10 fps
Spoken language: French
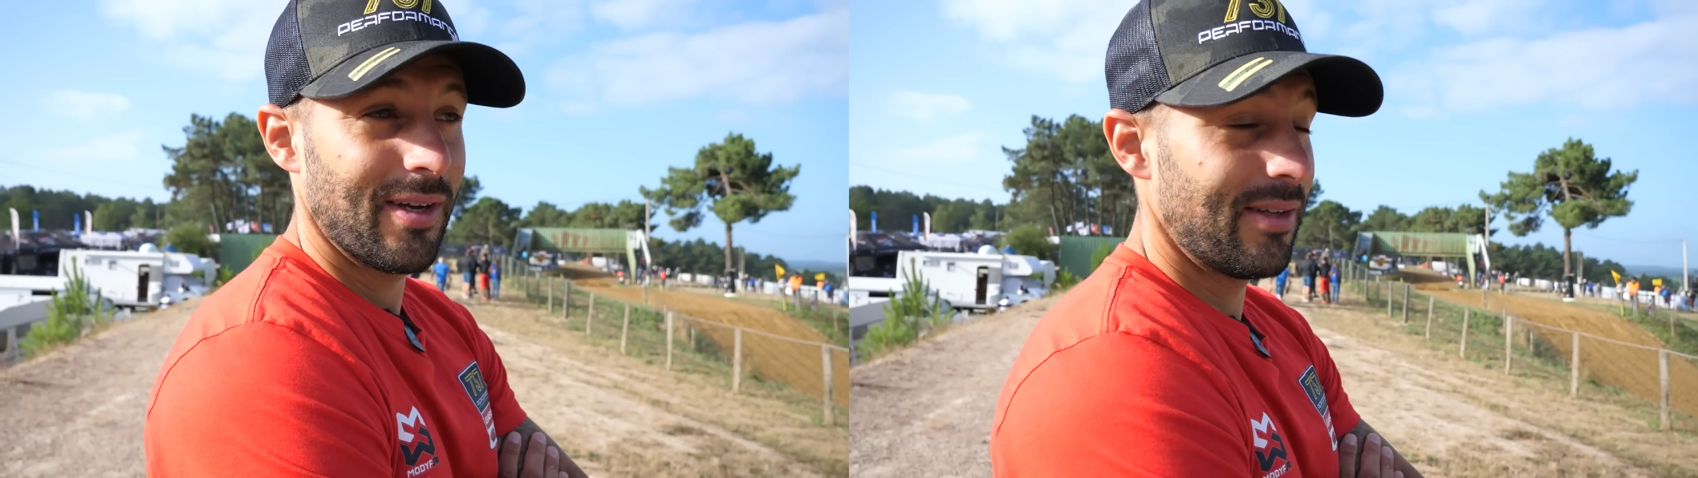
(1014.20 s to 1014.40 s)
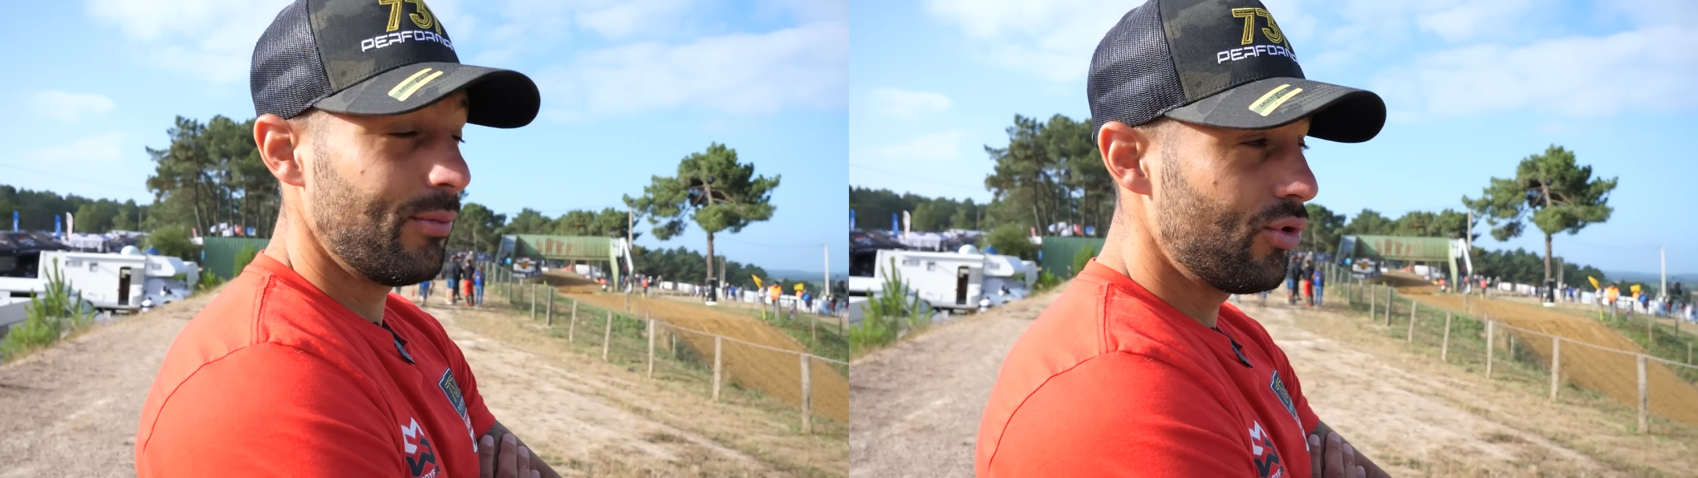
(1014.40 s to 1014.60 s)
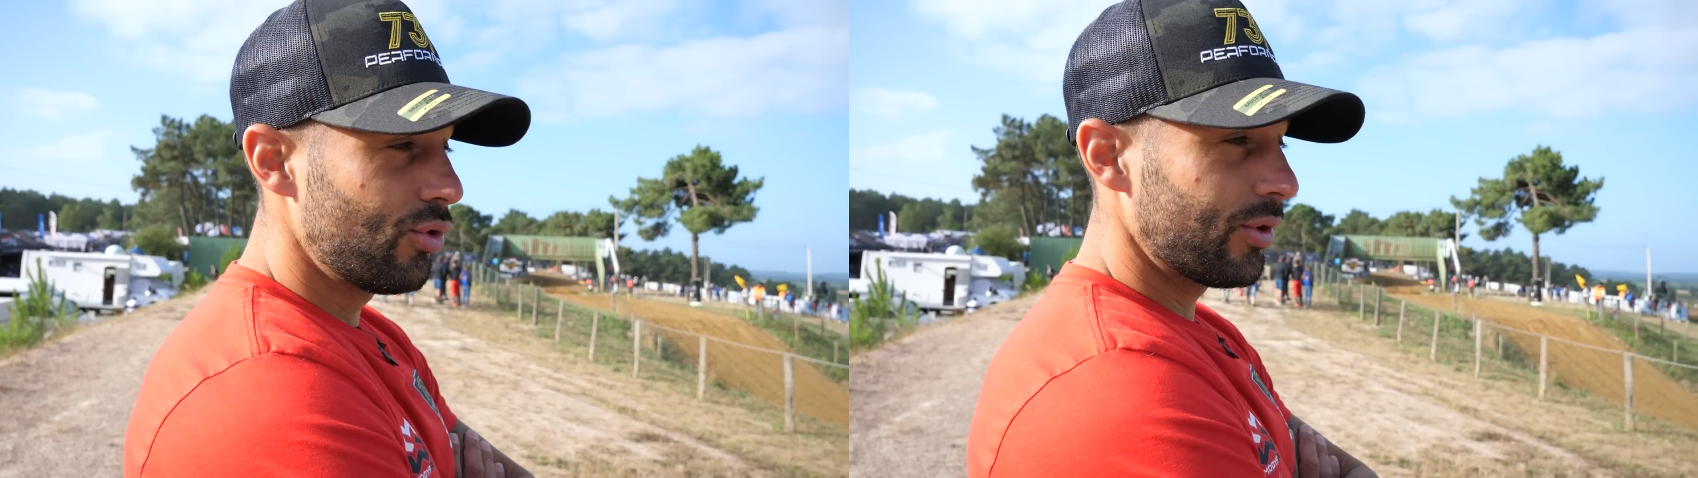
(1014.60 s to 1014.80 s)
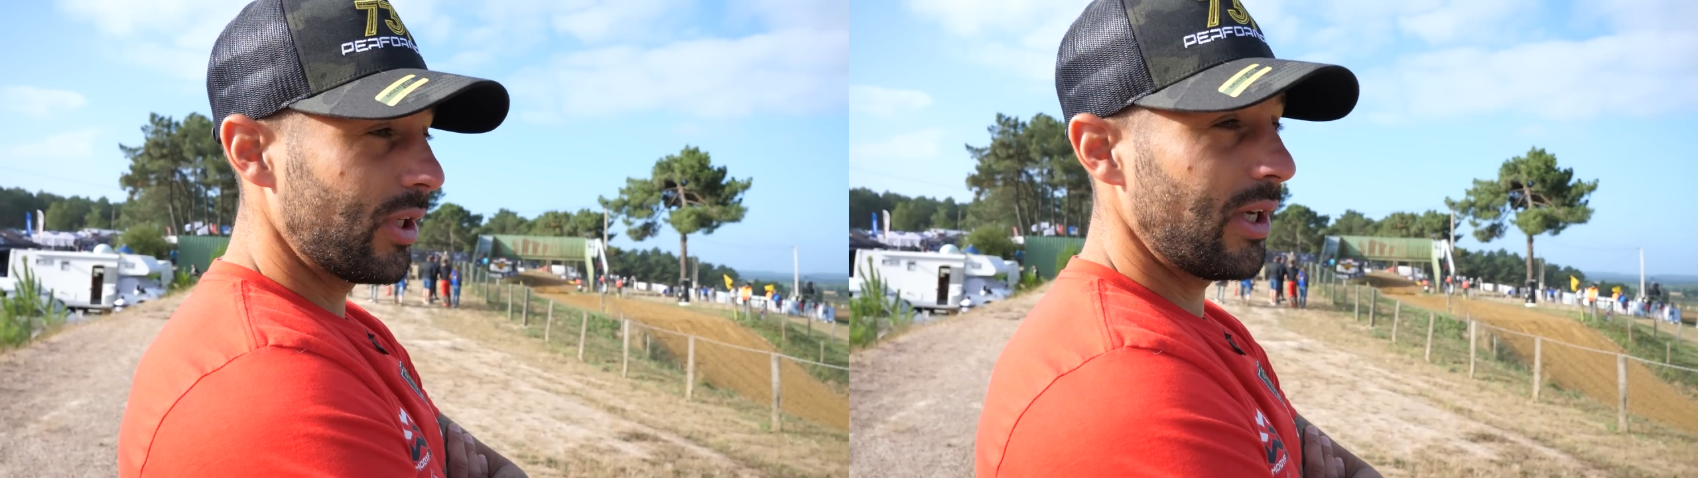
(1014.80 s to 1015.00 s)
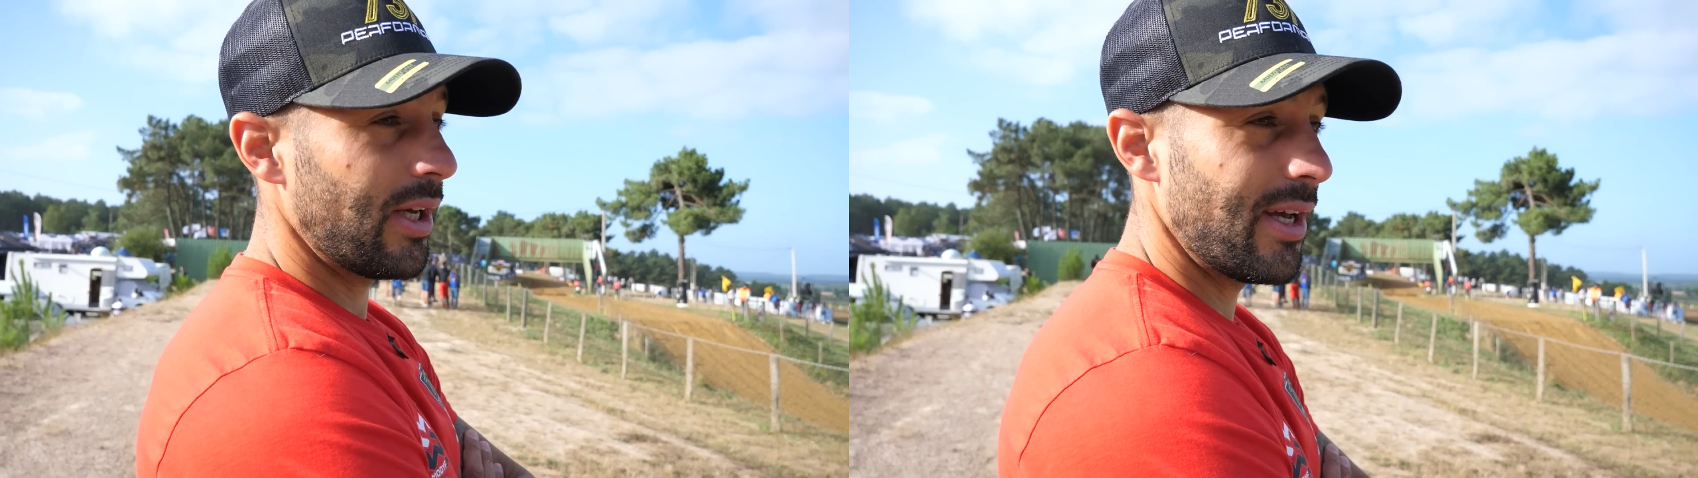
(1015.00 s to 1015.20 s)
Début de
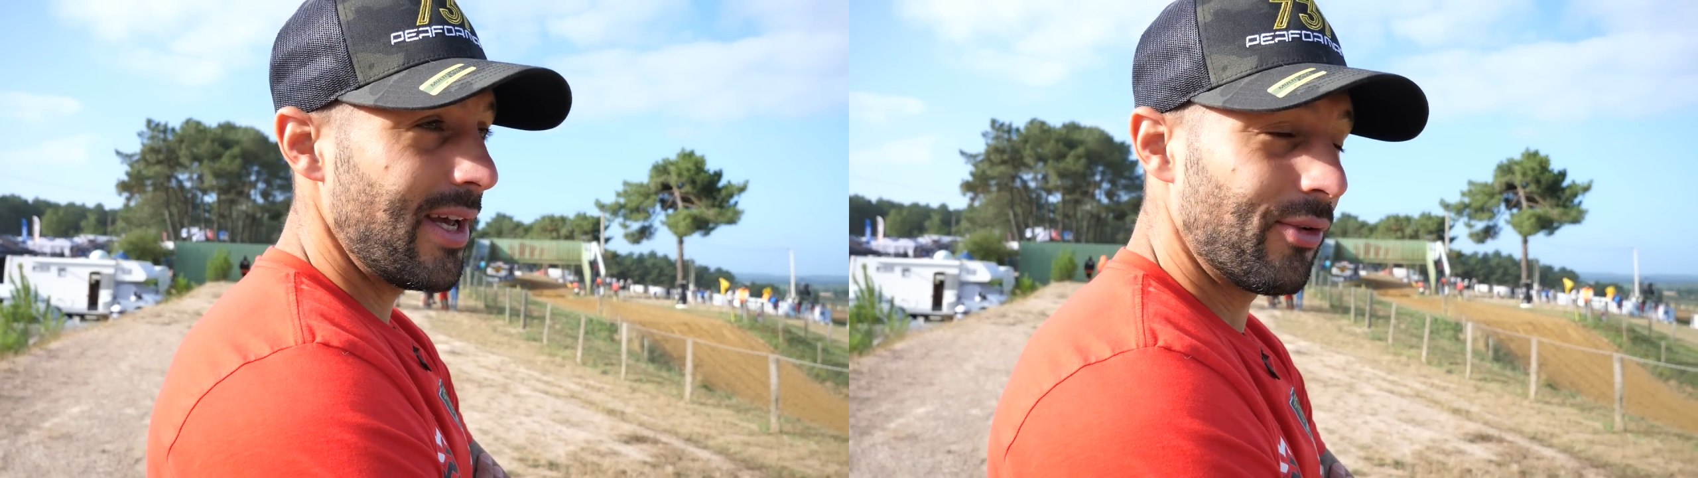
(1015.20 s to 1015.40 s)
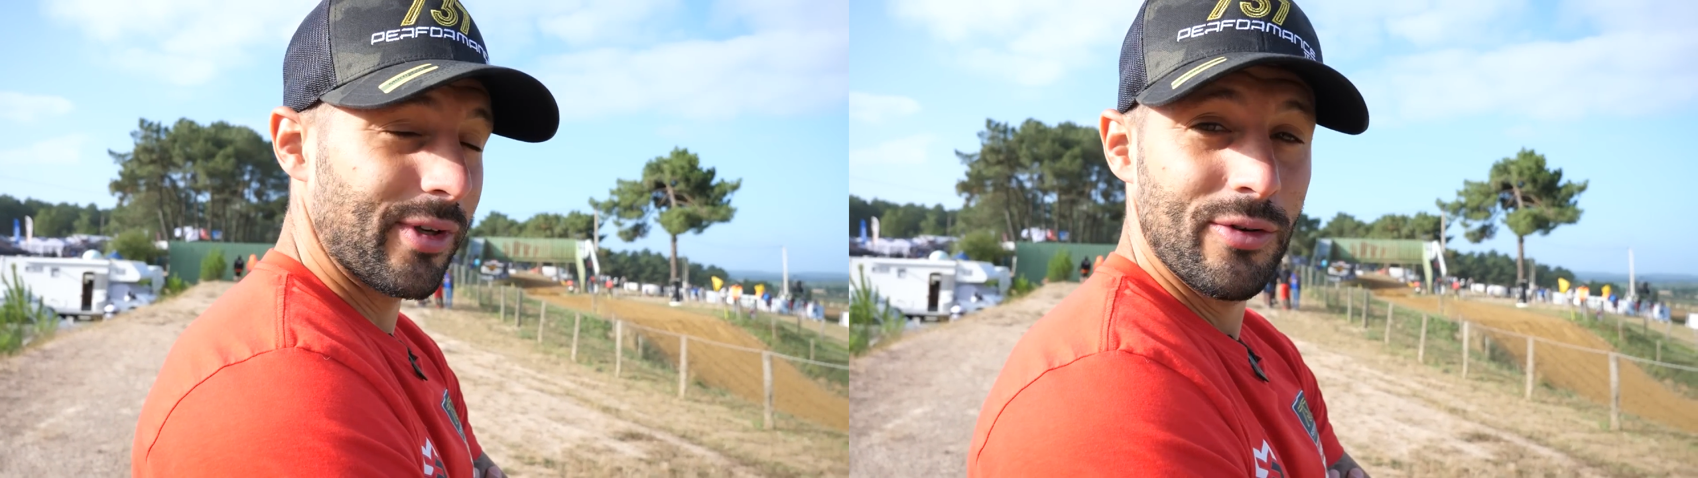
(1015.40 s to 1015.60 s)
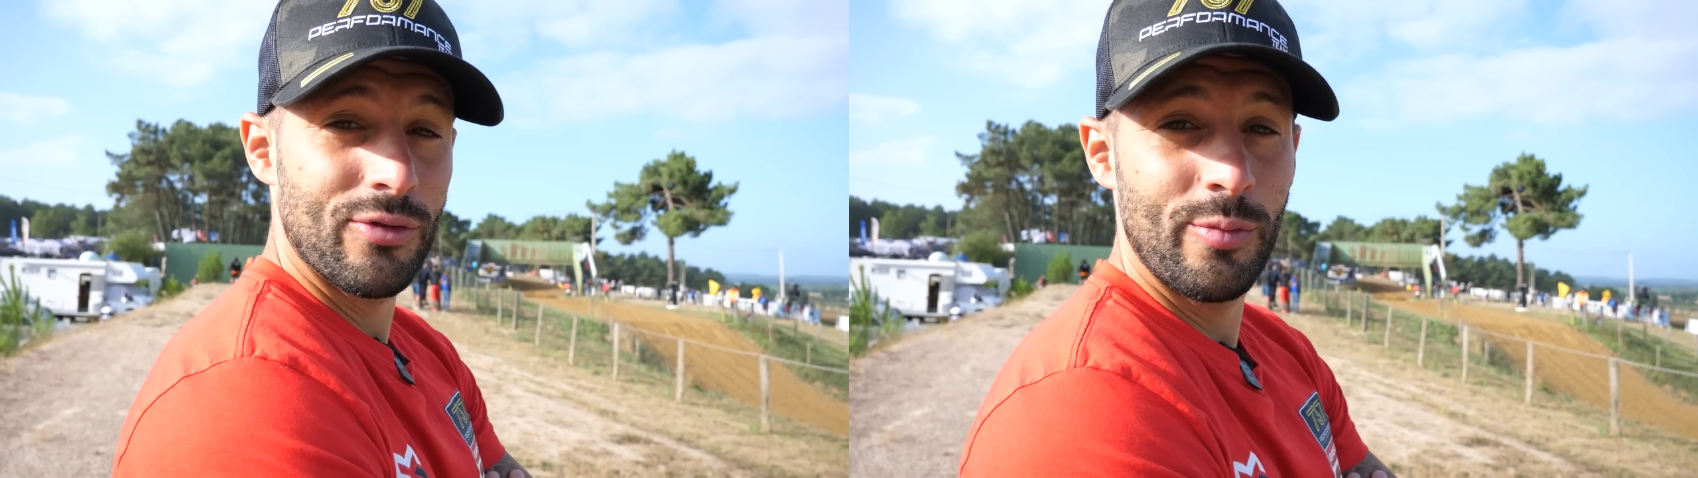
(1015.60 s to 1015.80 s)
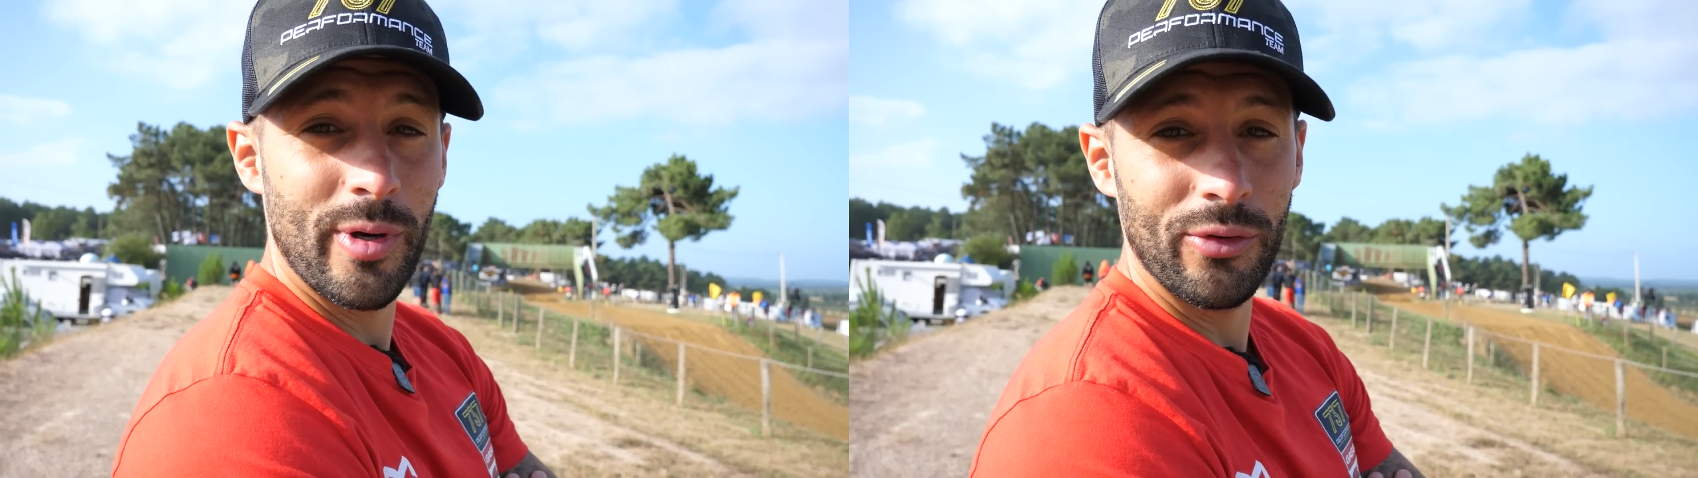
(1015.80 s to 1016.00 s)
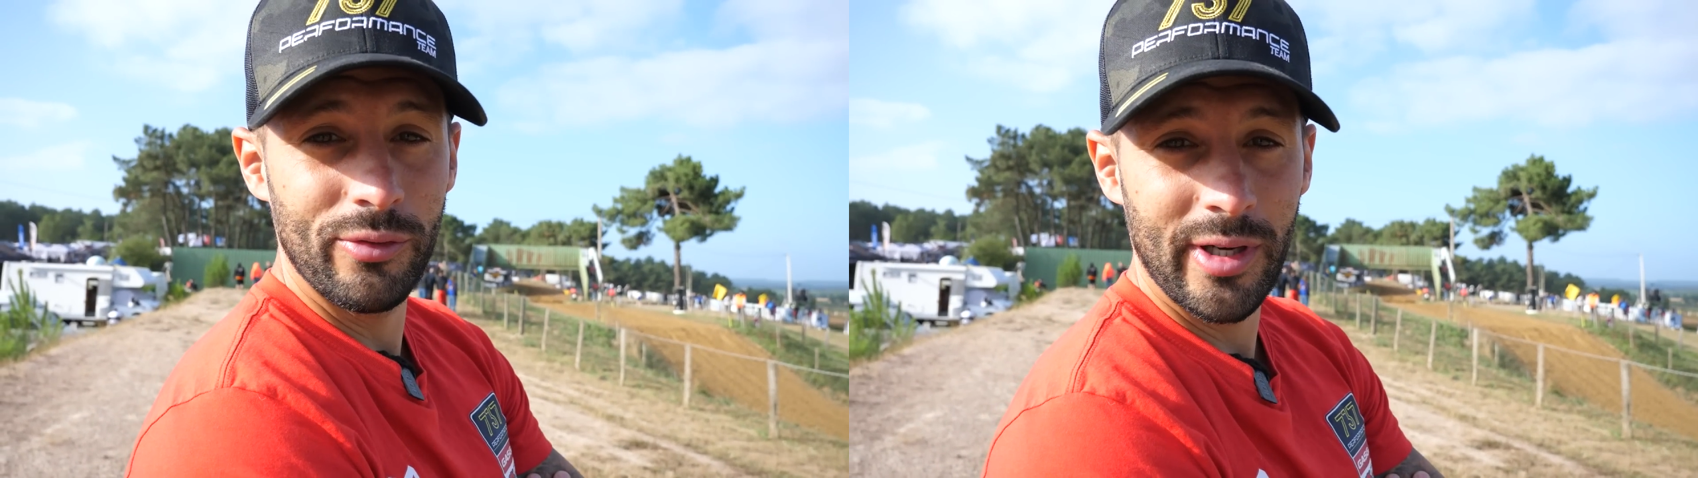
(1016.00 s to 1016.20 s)
journée et on a une
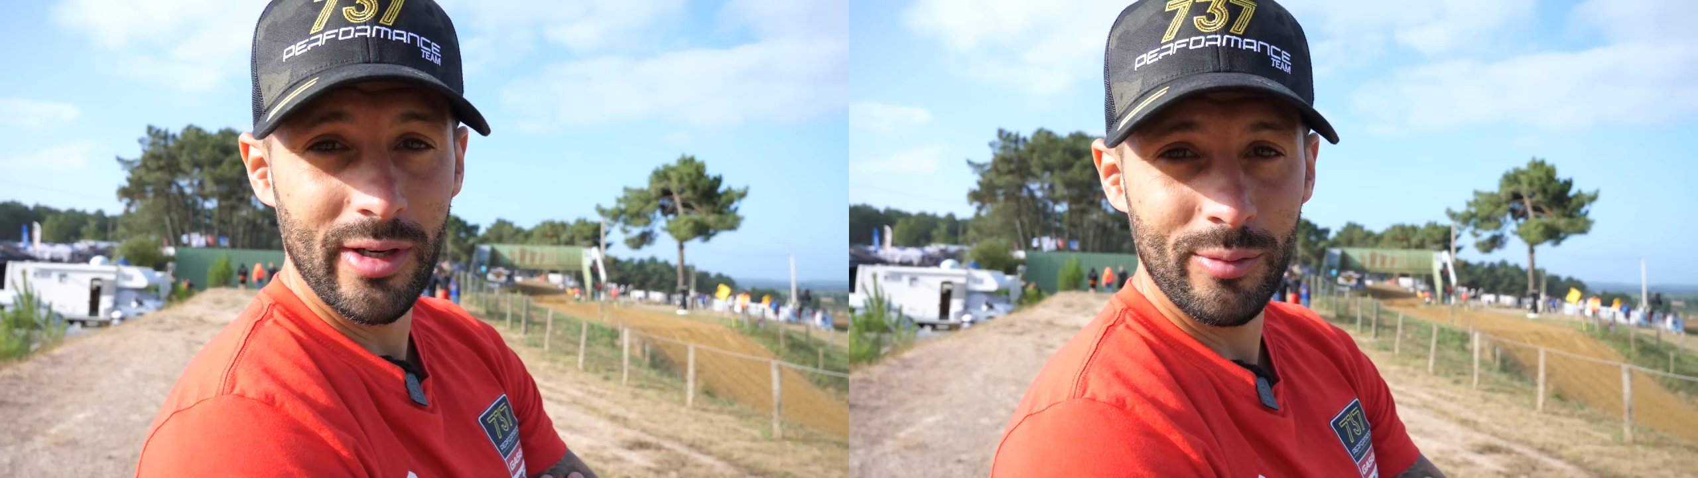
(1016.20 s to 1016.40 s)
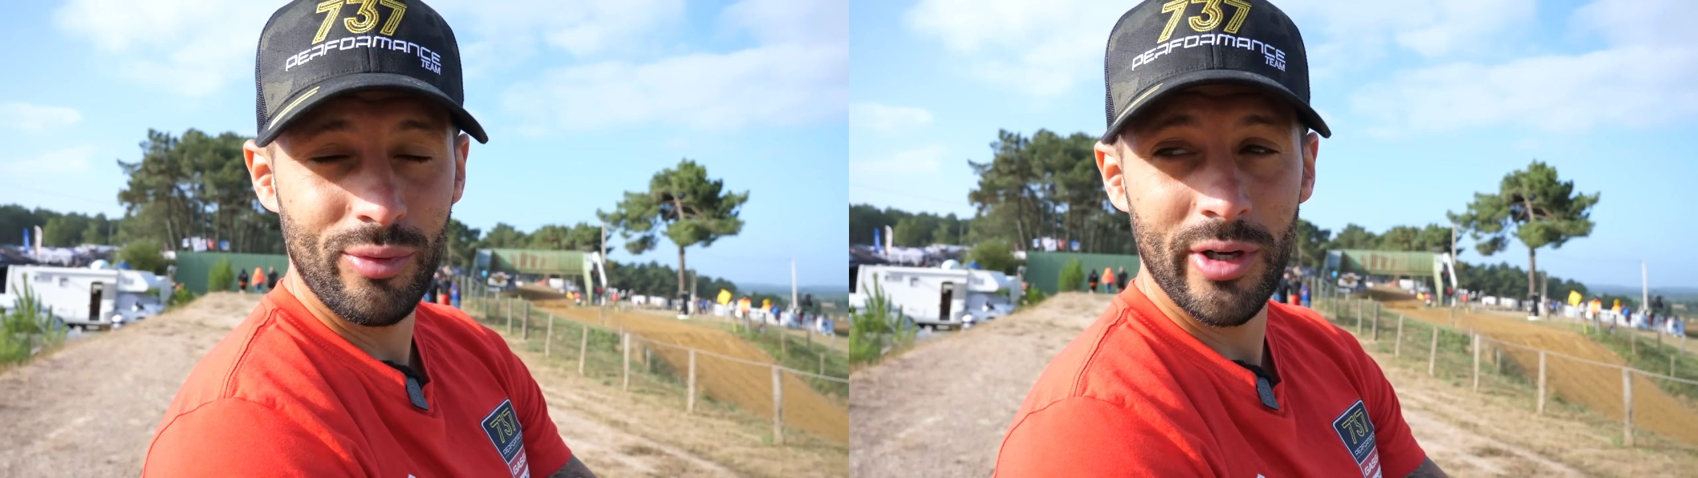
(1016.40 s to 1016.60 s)
super nouvelle